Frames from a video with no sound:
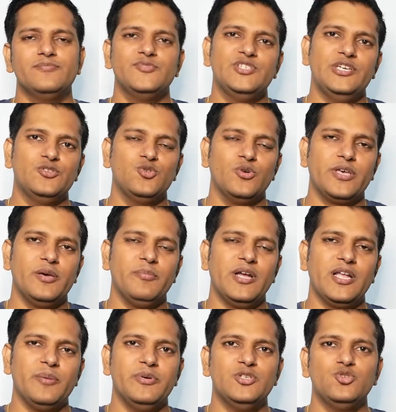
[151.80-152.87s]
चीज़ों के
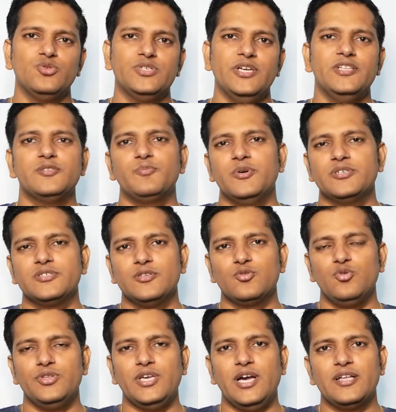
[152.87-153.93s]
बारे में जो सेल्स पर्सन
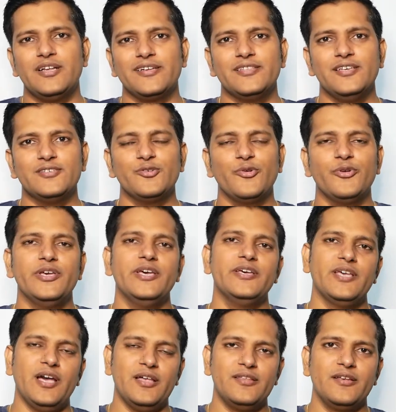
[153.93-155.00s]
को ध्यान रखना ज़रूरी है
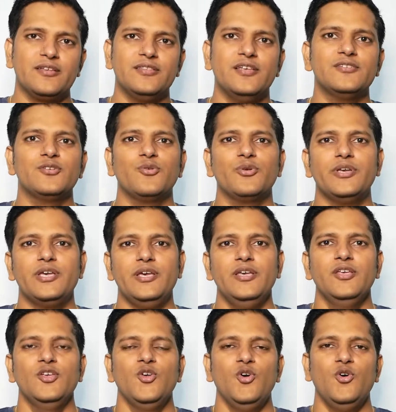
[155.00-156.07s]
याद रखना ज़रूरी
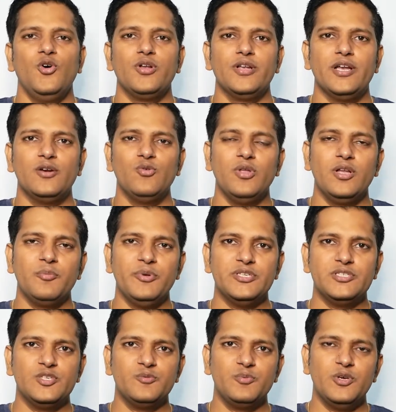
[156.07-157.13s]
है और रेगुलर
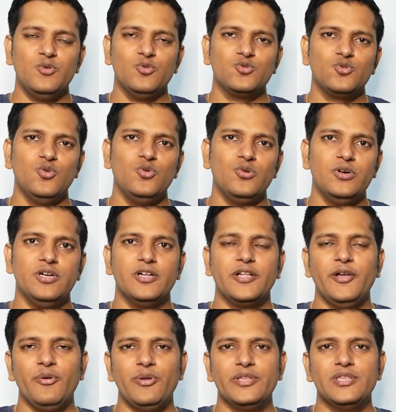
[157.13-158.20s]
बेसिस पे उसको
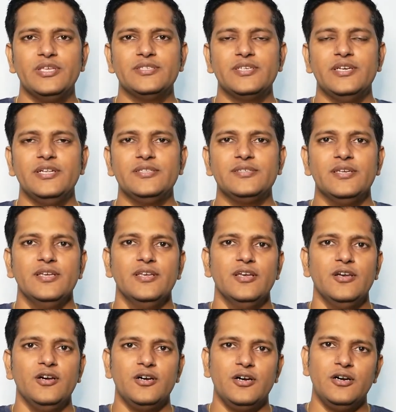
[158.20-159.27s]
ड्यूरिंग दी सेल्स
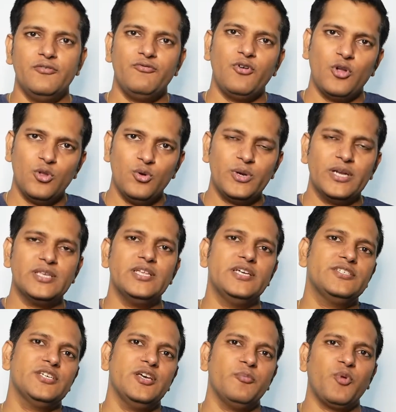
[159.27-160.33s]
फॉलो करना
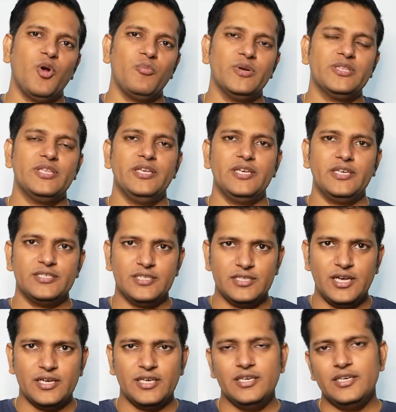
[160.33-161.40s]
चाहिए प्रॉपर तरीके से
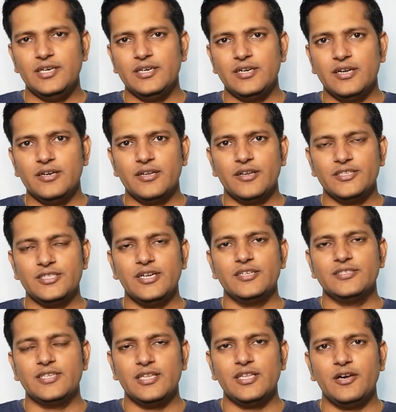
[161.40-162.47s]
ताकि रिजल्ट
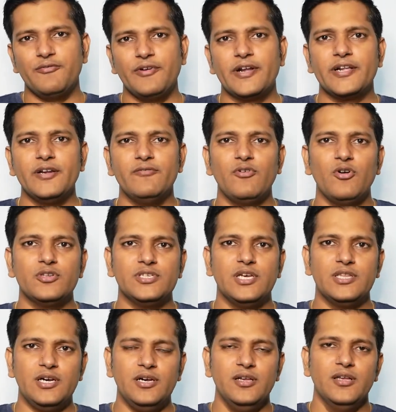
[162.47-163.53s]
ज़्यादा इफेक्टिव और
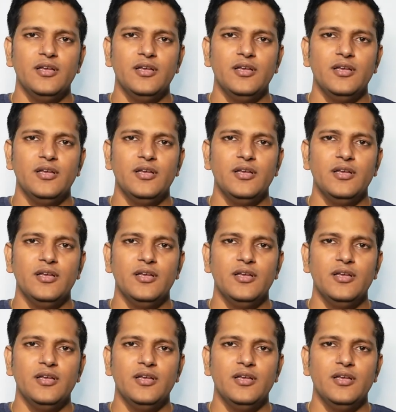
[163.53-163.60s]
ज़्यादा